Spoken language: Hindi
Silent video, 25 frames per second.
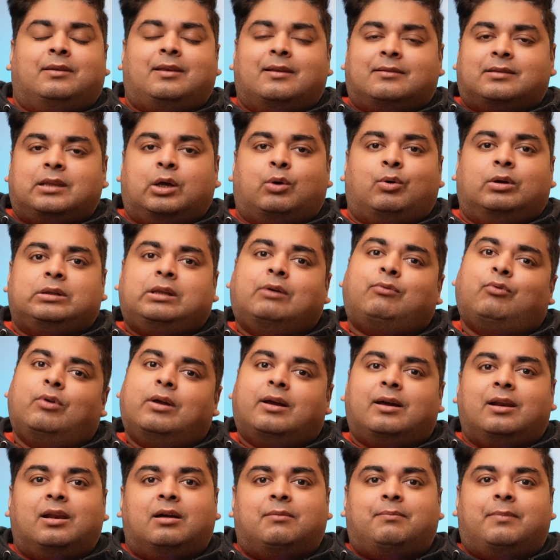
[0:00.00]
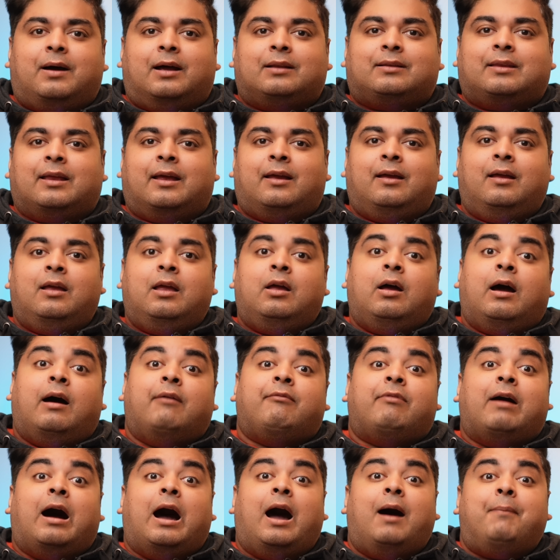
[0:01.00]
सस्ता हुआ था वो एक अलग बात है
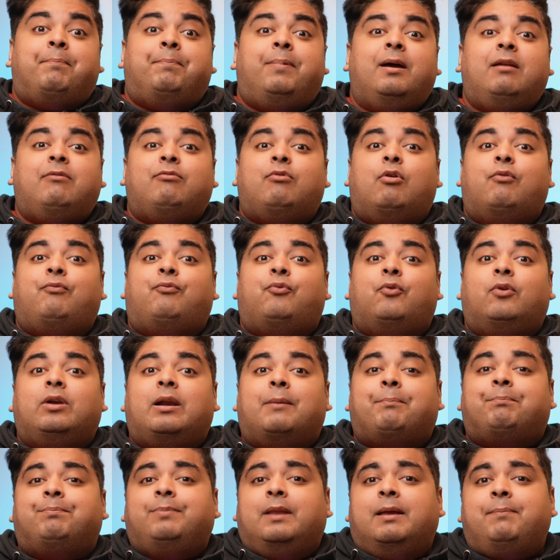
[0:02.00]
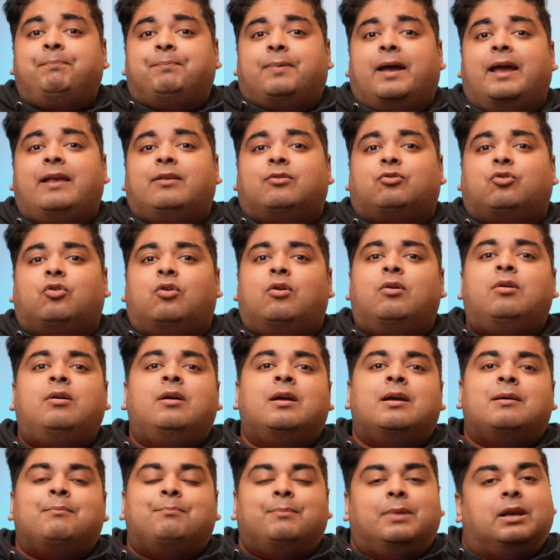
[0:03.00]
वहां पर वो फोन अपने प्राइस को
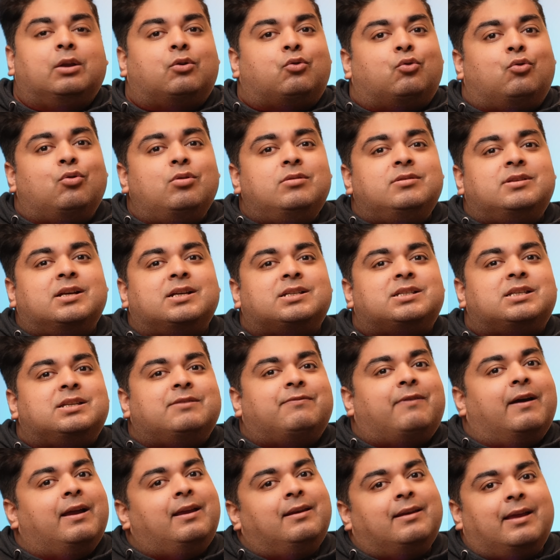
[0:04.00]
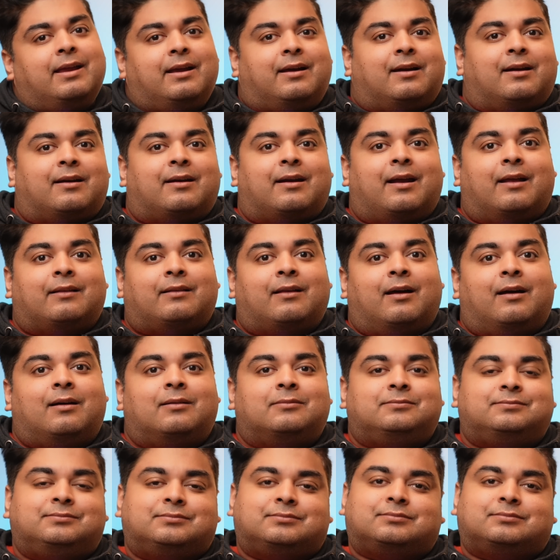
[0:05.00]
बिल्कुल जस्टिफाई नहीं कर रहा था